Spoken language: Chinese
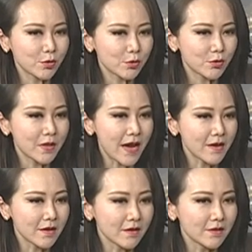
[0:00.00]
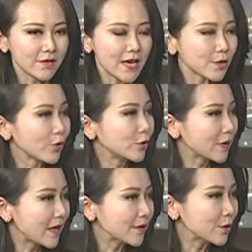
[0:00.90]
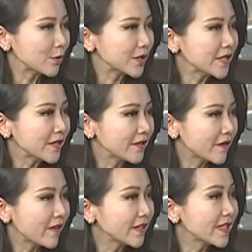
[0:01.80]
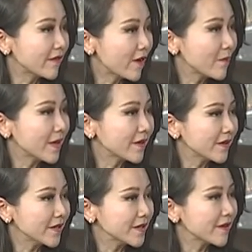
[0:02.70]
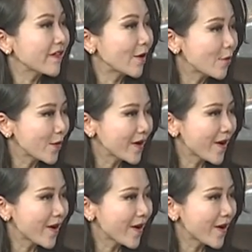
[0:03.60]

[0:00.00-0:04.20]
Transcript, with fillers: 出台了，加州又出台了许多新的房地产方面的一些法规